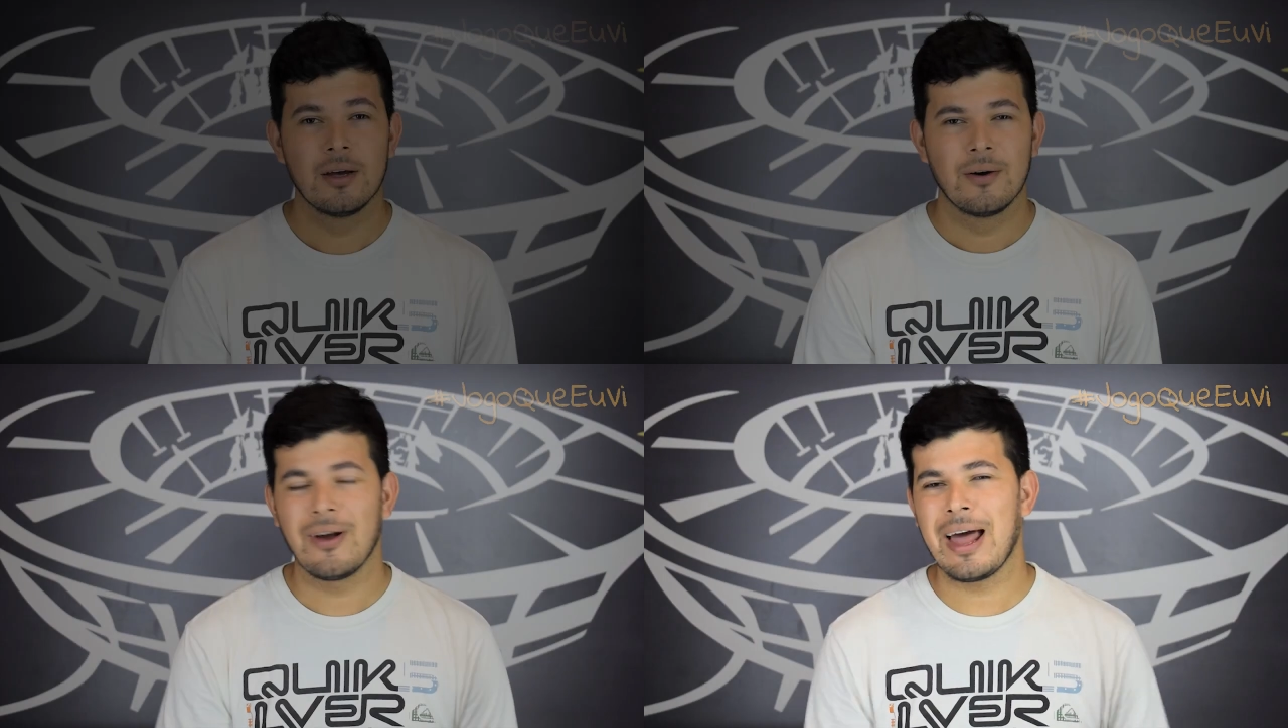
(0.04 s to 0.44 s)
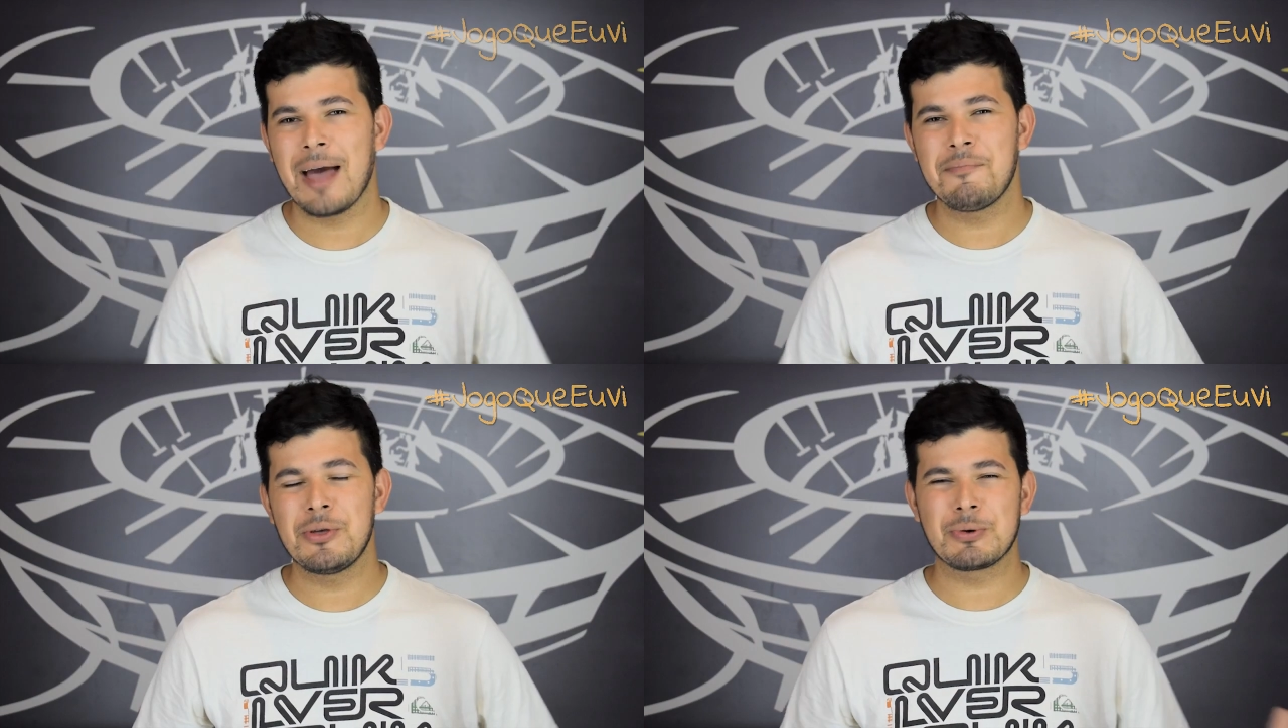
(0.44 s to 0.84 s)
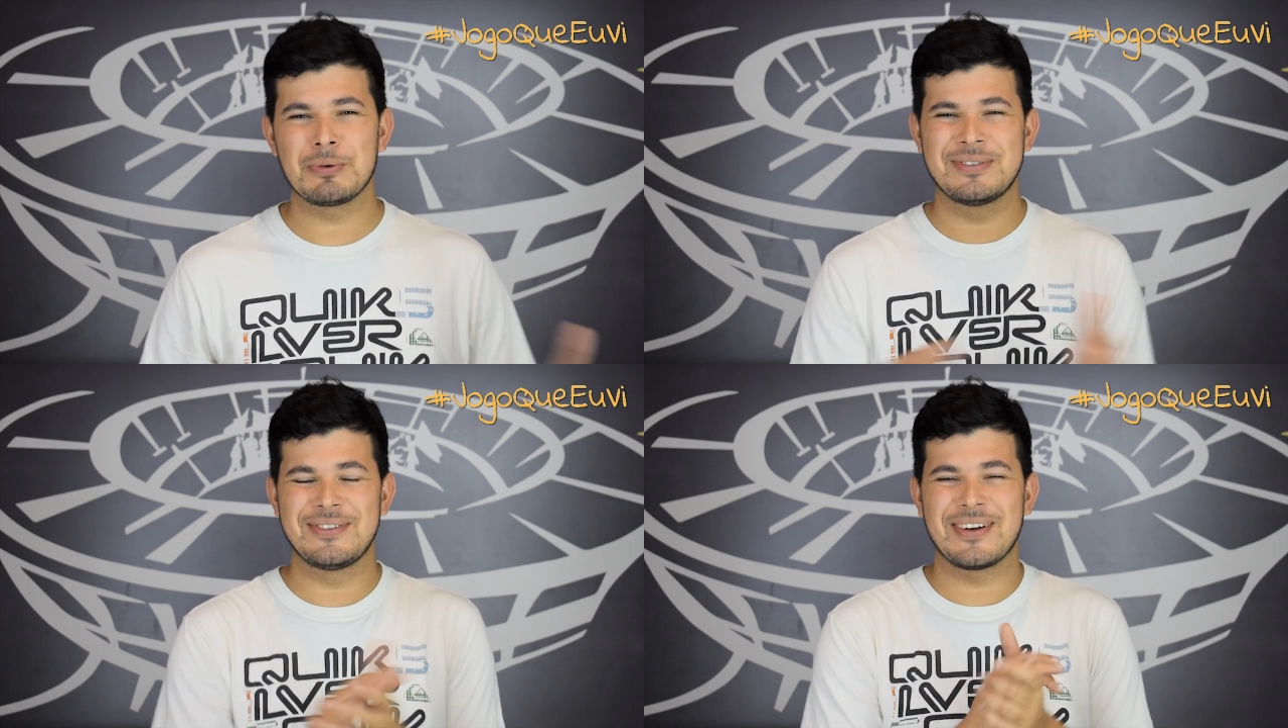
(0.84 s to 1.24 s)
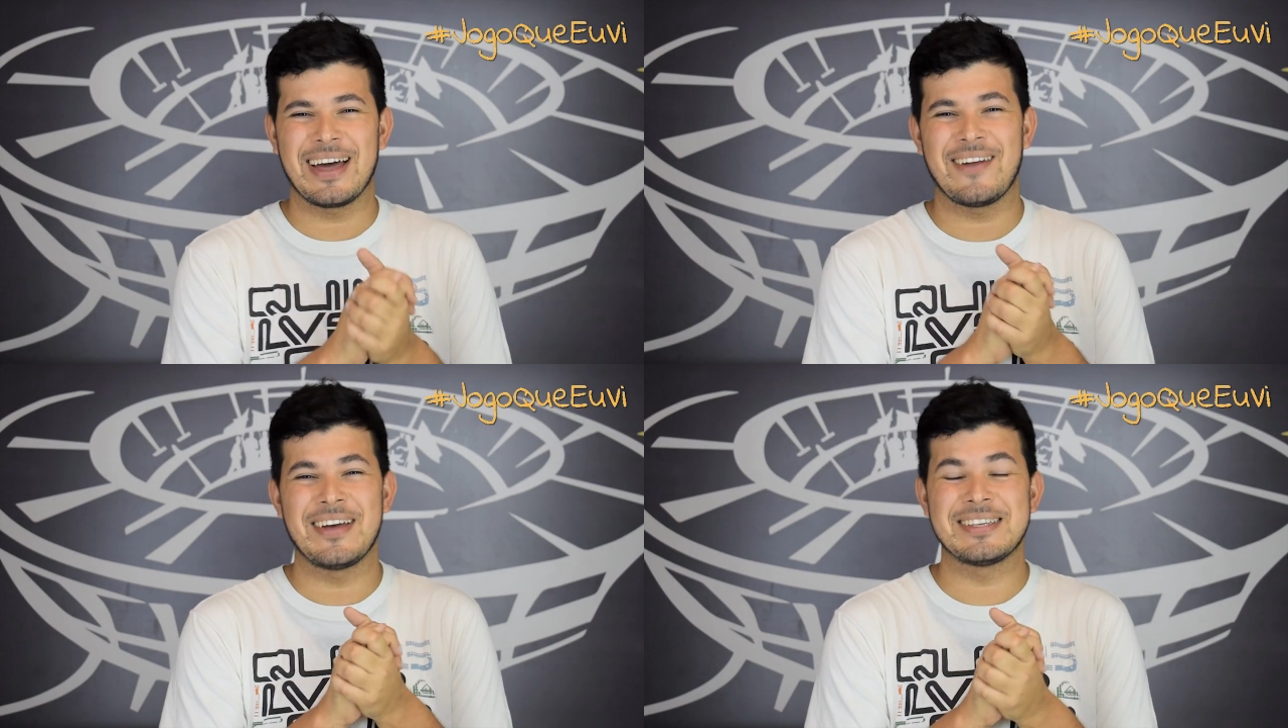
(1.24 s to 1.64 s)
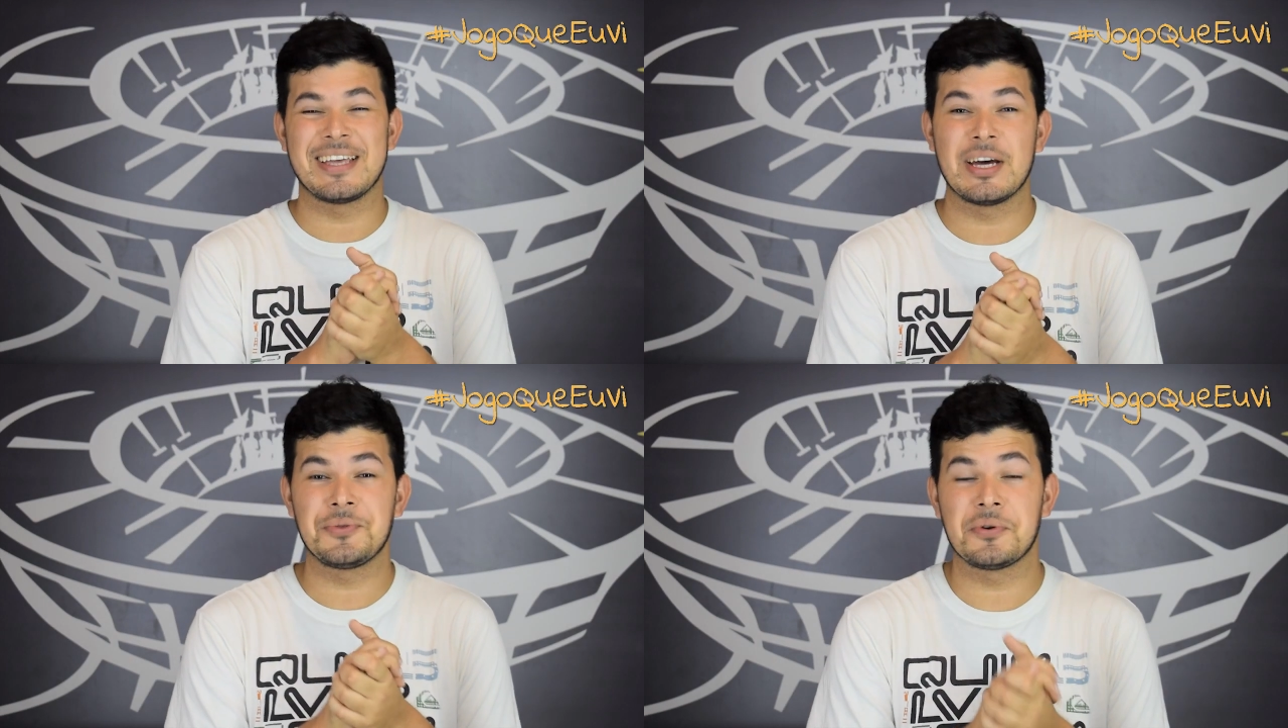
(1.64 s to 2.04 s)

Olá amigos do canal Resenhando,